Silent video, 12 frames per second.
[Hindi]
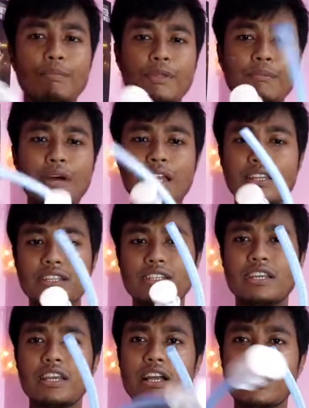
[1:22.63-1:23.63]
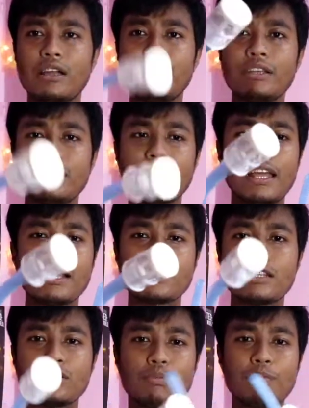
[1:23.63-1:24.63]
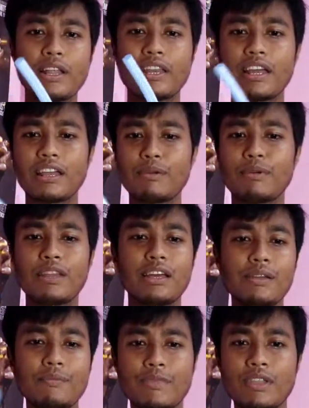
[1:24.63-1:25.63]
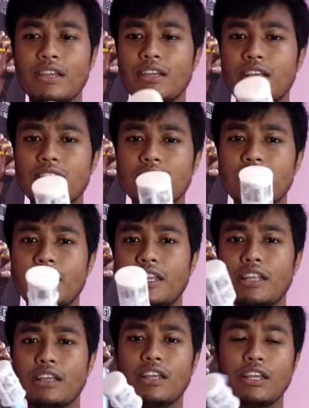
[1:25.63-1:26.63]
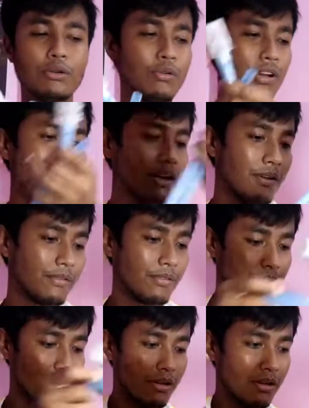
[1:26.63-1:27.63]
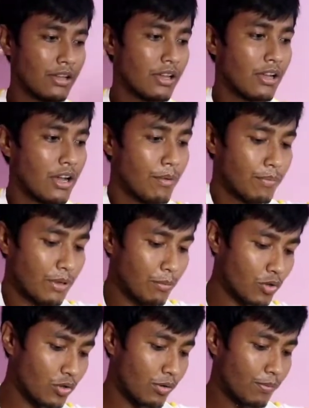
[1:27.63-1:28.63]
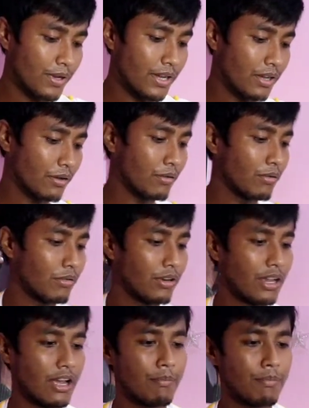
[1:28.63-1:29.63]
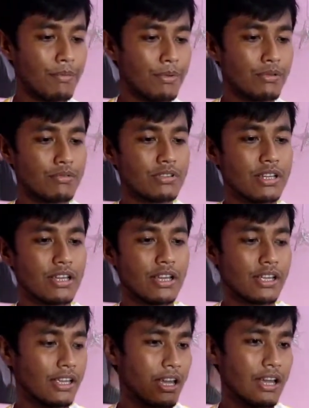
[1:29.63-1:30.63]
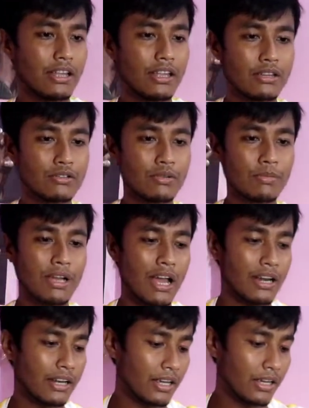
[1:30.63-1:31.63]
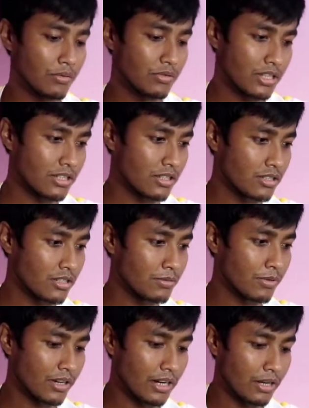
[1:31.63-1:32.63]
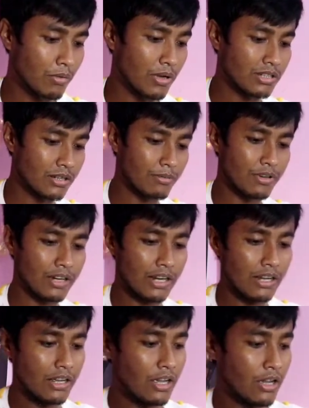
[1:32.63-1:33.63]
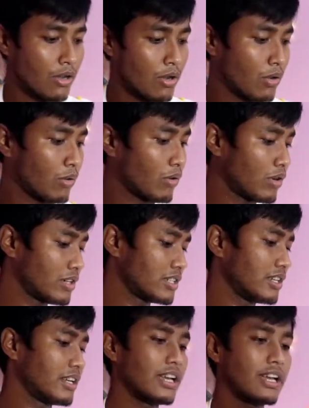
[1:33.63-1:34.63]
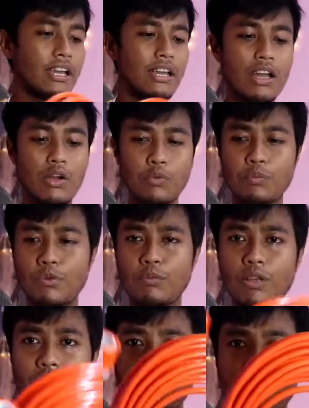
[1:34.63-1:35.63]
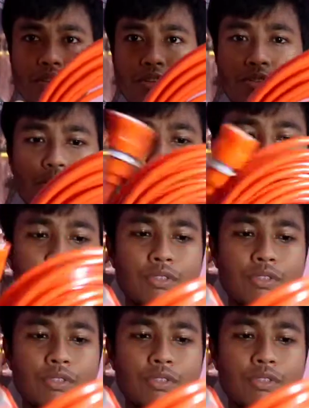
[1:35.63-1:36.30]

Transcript: अपने बाल्टी से या कहीं टैंक से जो पानी आने वाला है इससे इन इन होगा अपने मोटर पे और यहाँ पे भी कुछ है क्या ये सब गान का ही कुछ एक्सरसाइज वगैरह है वाशर वगैरह है और ये है आउटपुट वाला जो